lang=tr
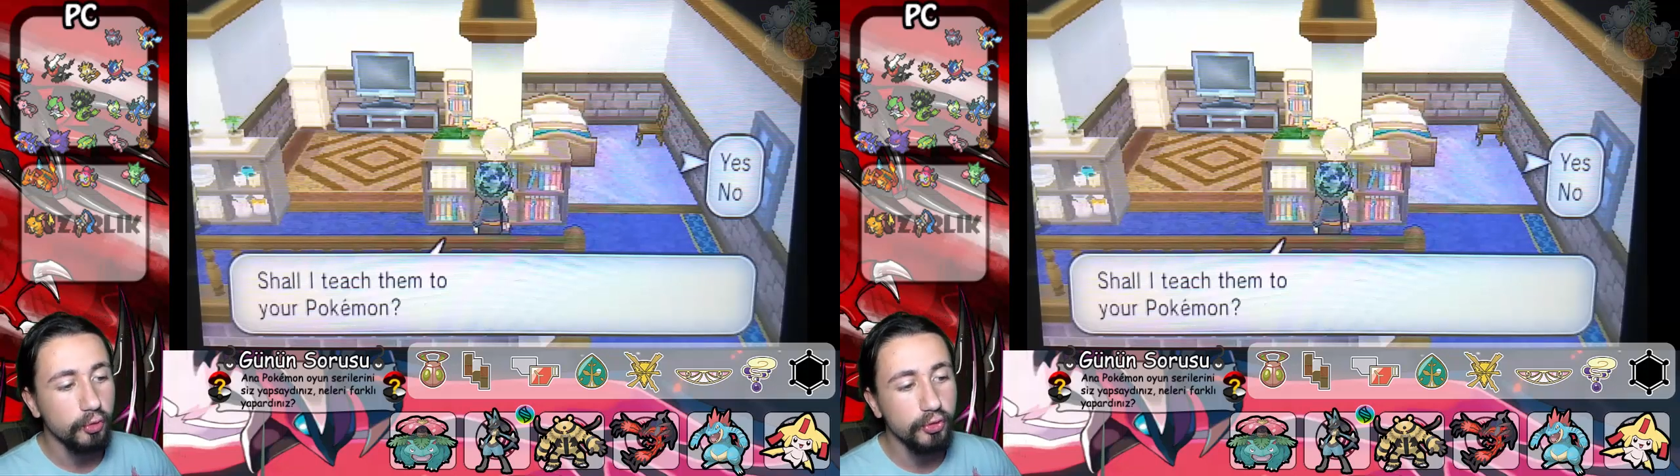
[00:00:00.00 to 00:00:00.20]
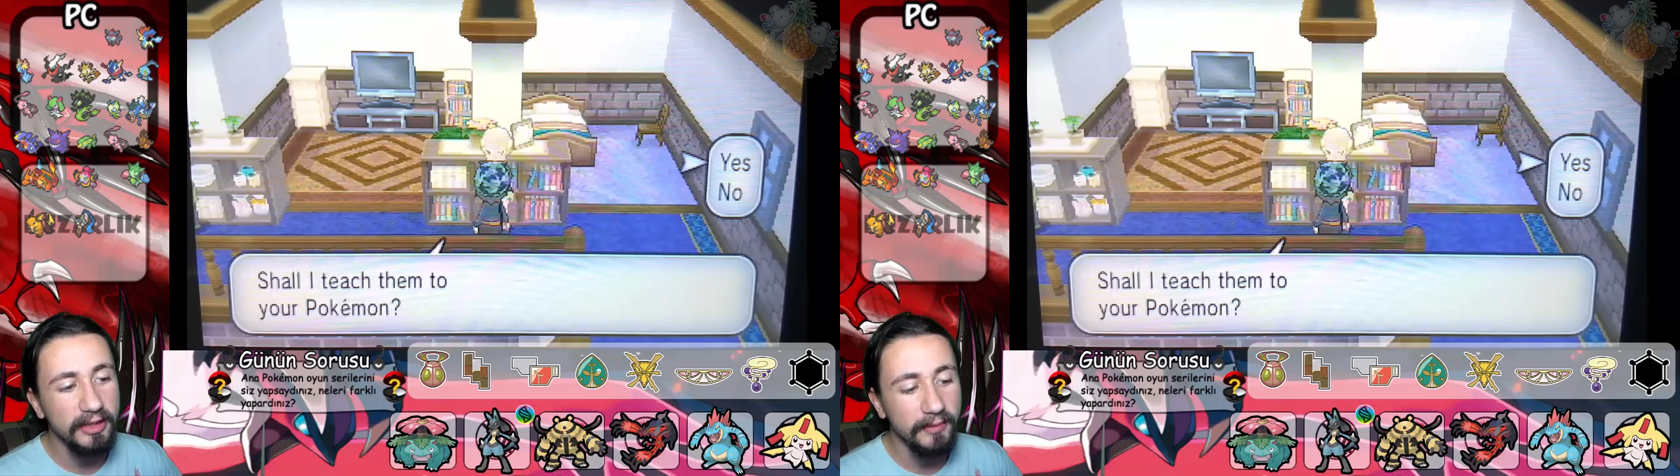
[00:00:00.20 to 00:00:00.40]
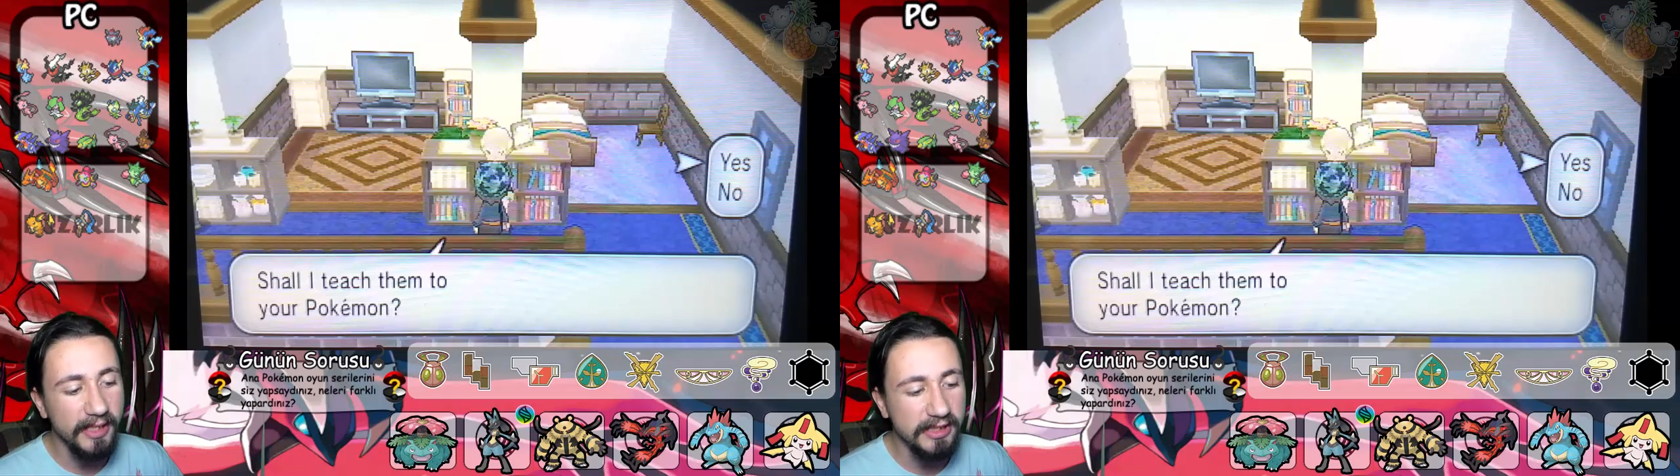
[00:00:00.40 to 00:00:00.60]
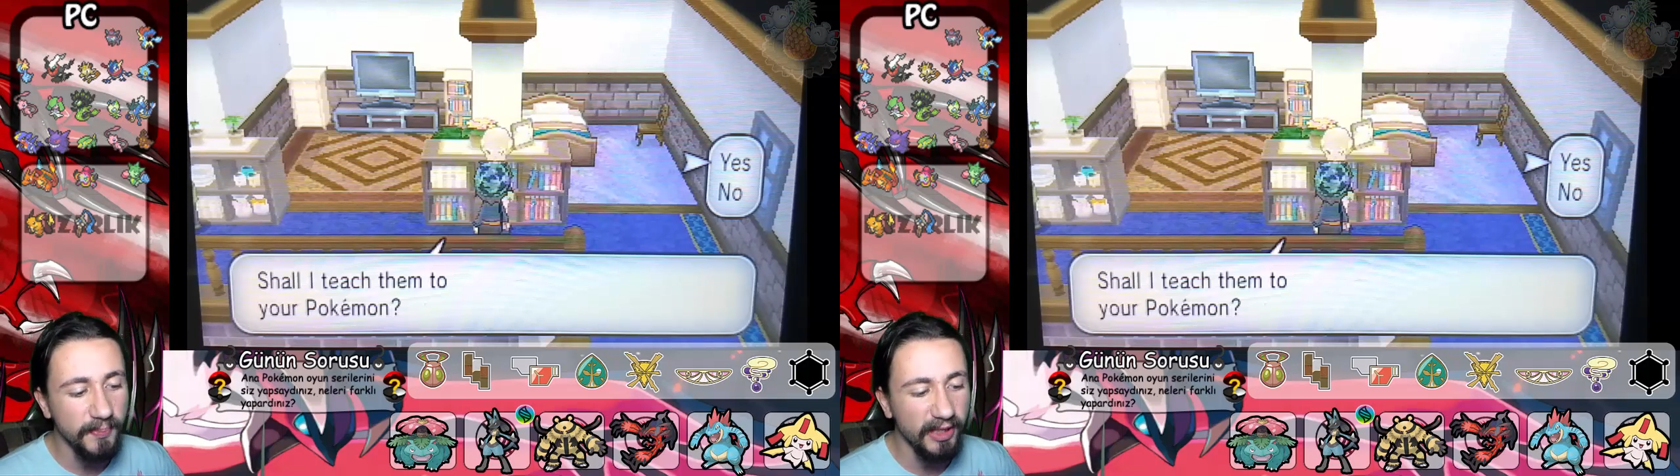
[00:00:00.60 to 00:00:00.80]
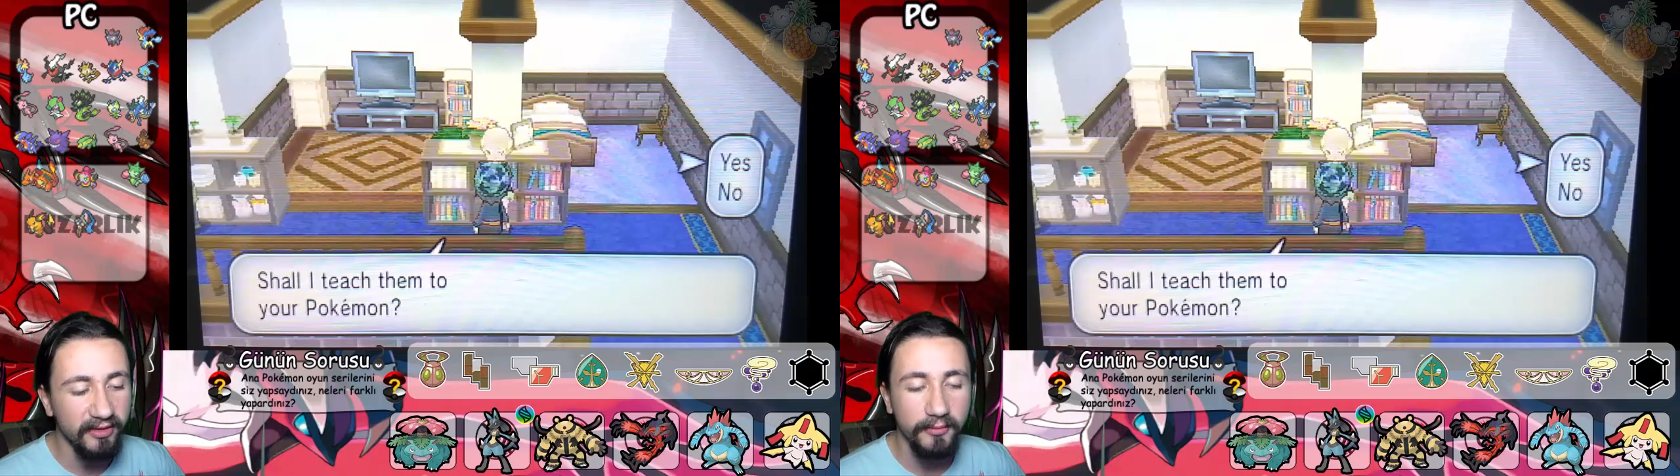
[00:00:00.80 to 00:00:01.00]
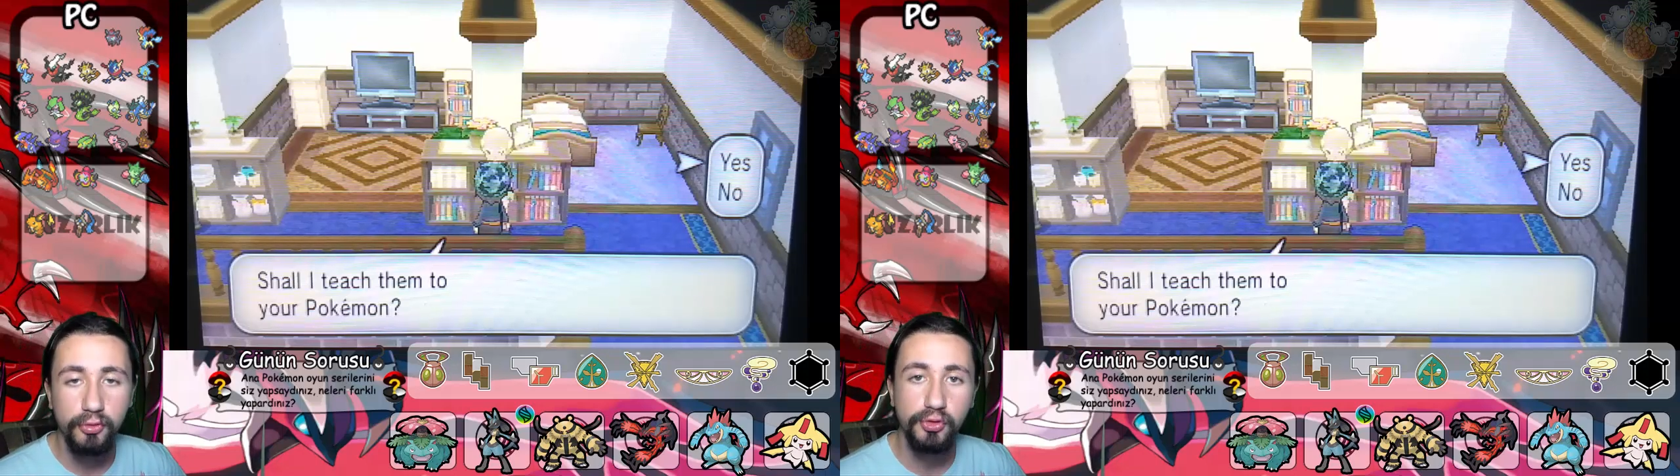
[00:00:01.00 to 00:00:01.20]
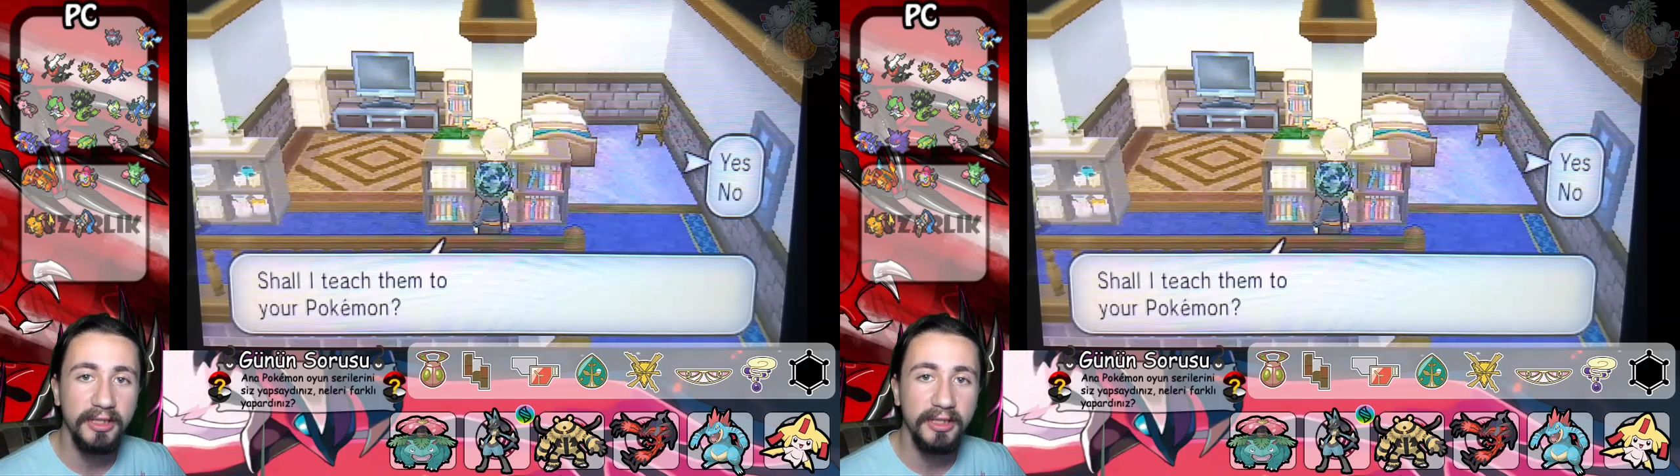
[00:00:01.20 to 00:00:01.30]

150 base, power,